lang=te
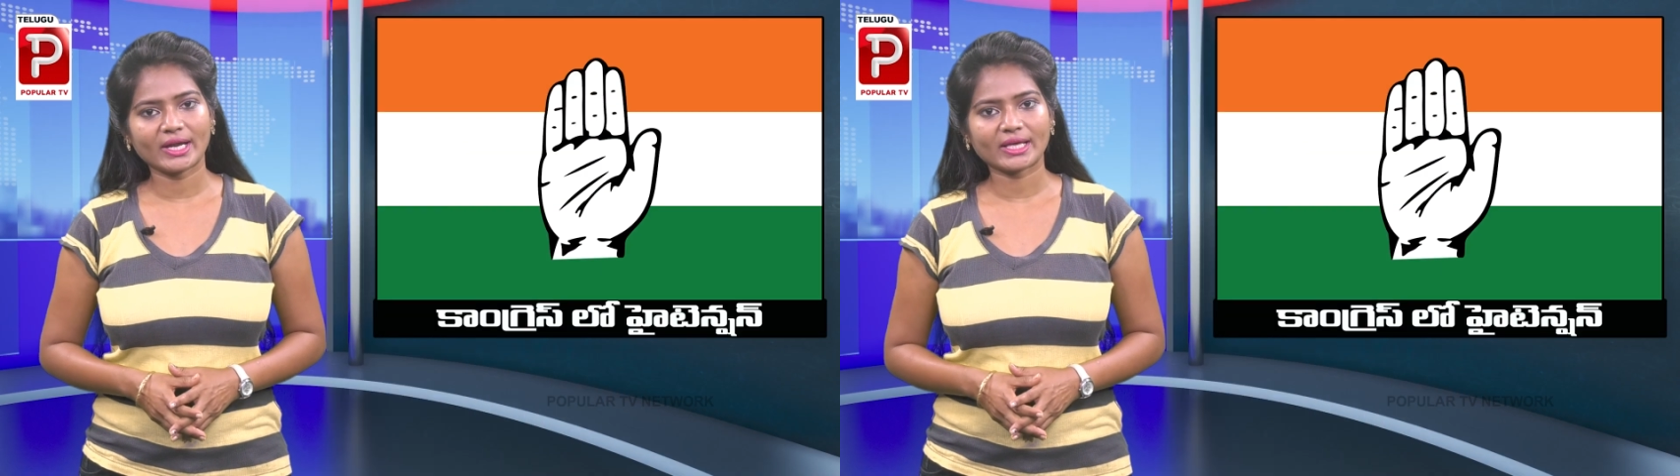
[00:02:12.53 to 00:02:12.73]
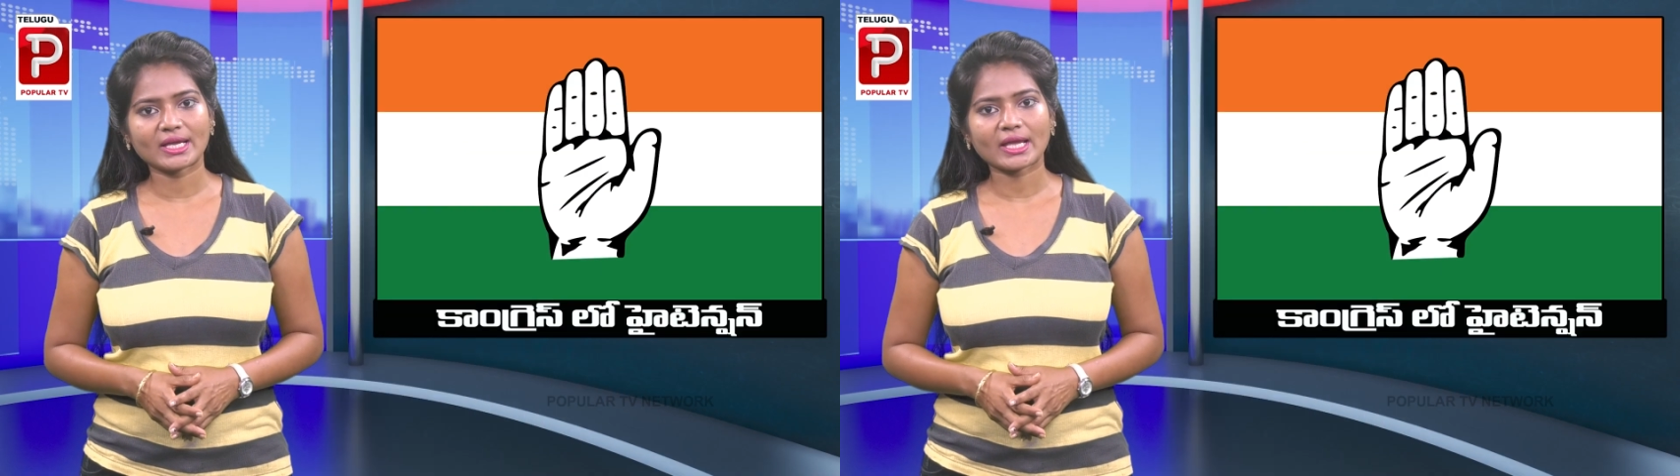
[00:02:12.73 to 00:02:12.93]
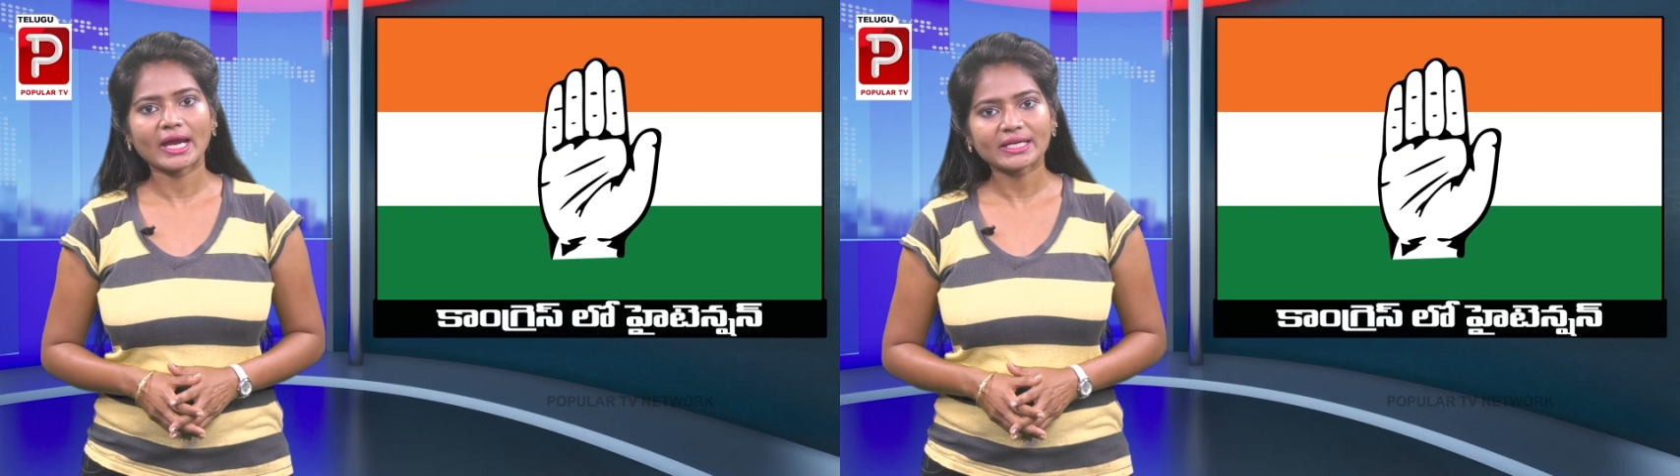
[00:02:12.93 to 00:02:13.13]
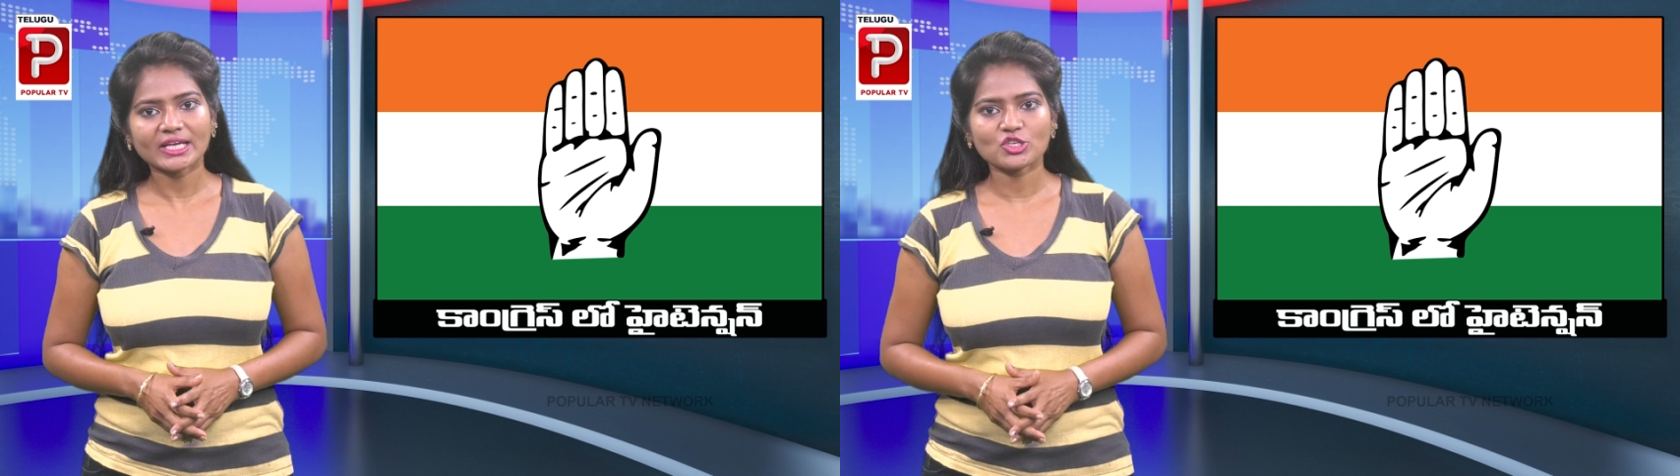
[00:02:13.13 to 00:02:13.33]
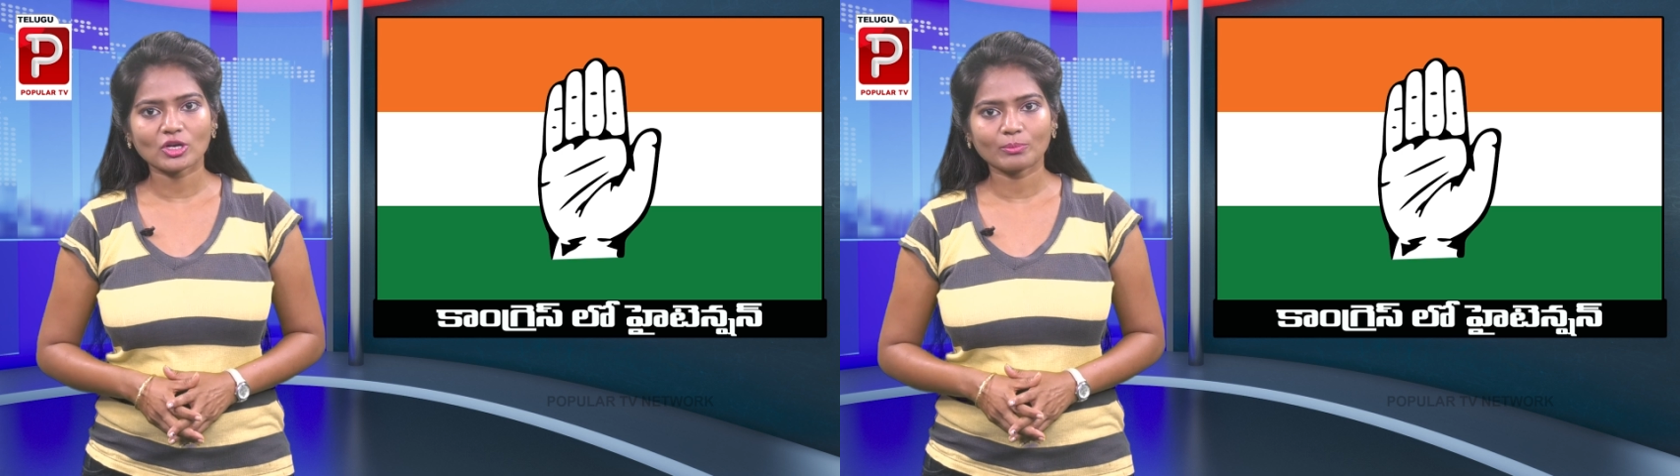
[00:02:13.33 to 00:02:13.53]
రెడ్డికి
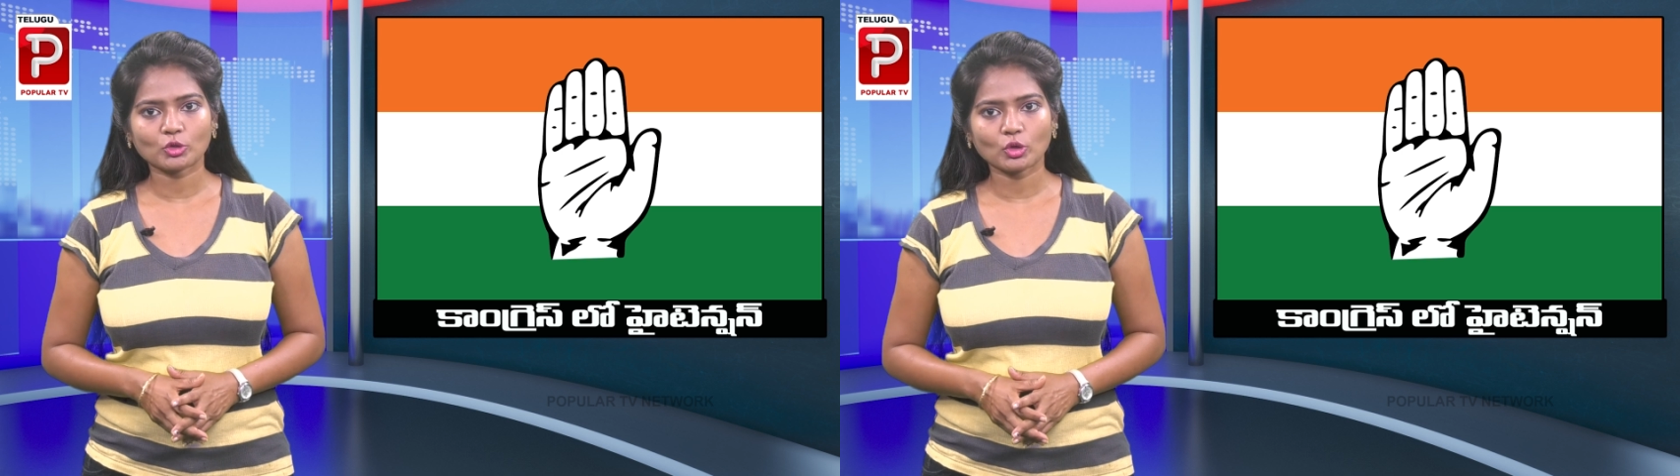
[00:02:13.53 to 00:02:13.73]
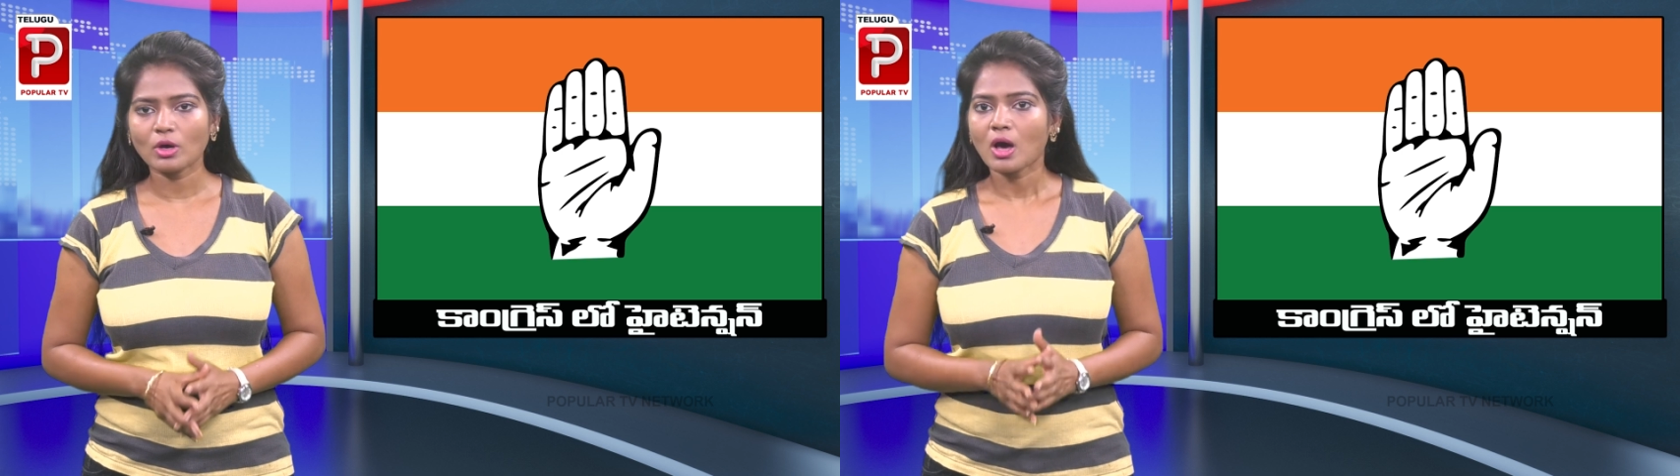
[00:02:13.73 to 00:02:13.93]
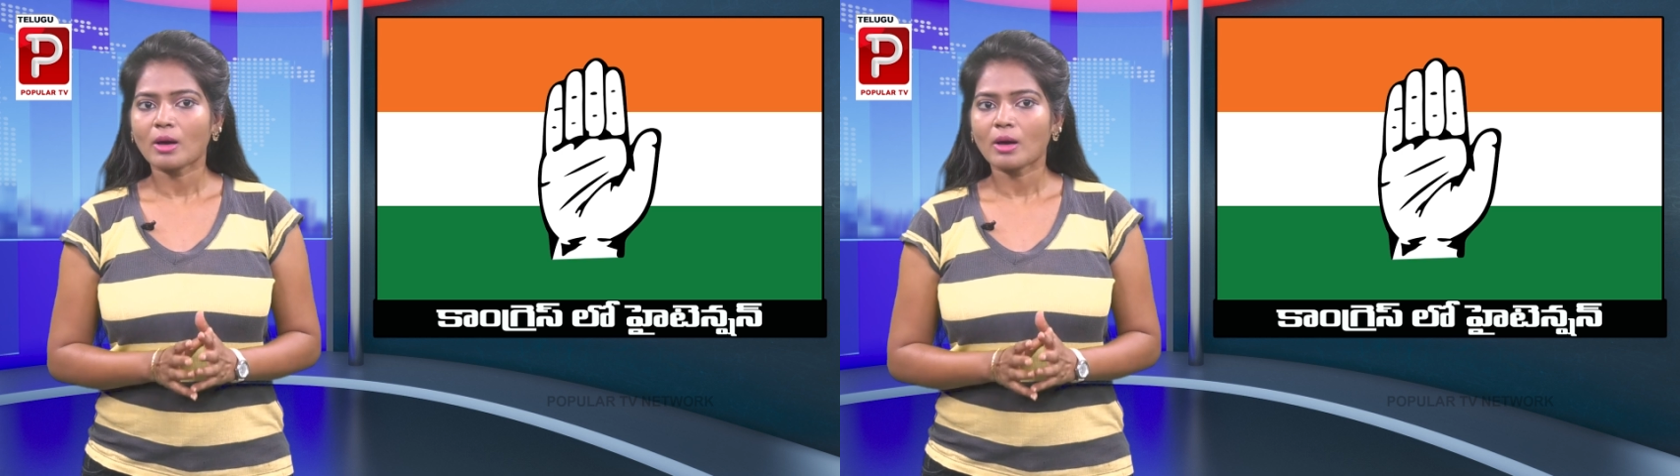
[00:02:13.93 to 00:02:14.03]
కేటాయించడంతో